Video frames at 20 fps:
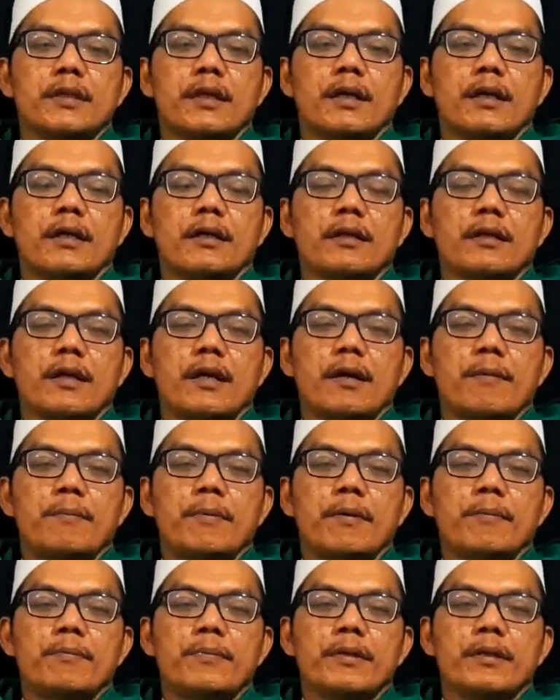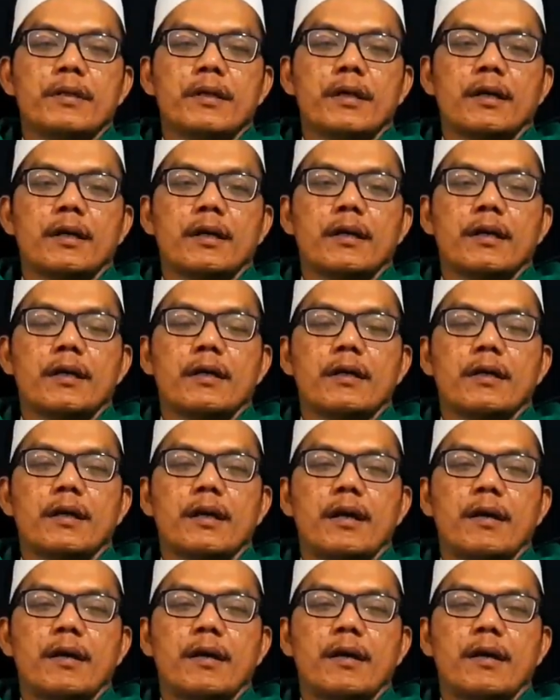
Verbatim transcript: yang apabila